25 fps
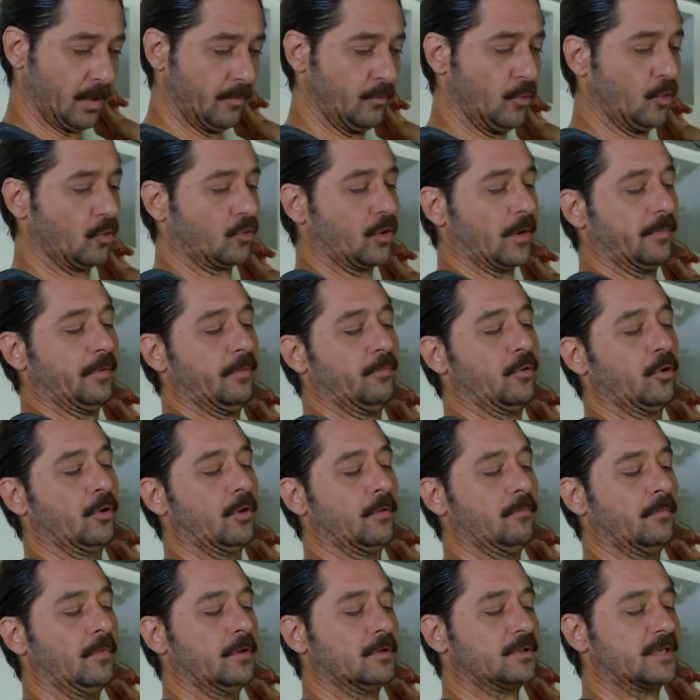Emiyor tabii
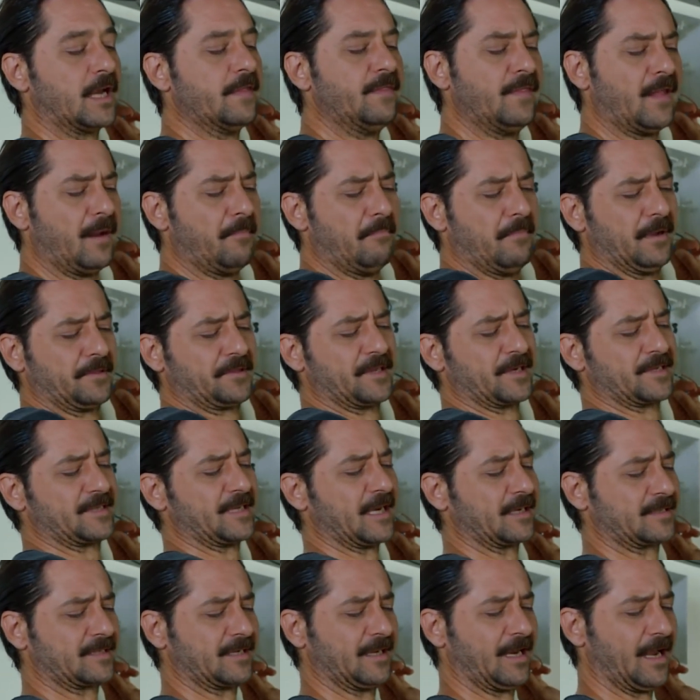oğlum. Sen lan mı
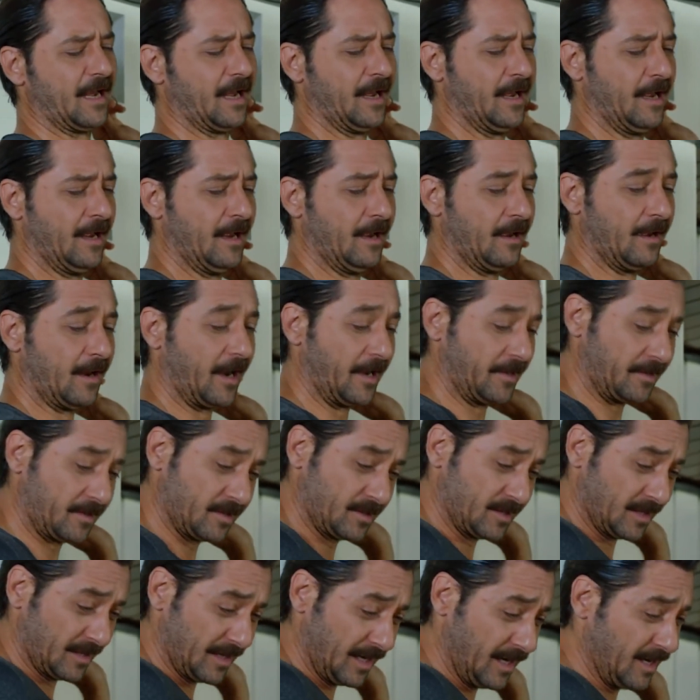tırsaksın ha?
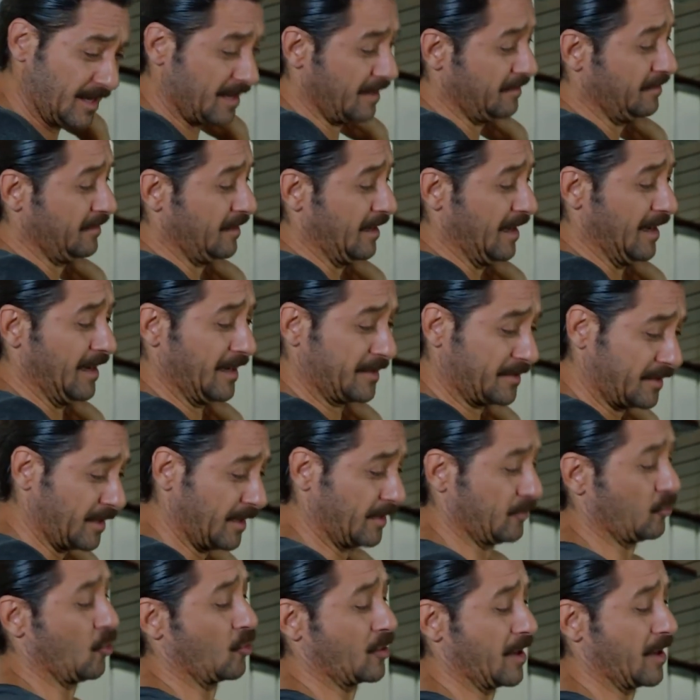Ayrıca delikanlı elektrik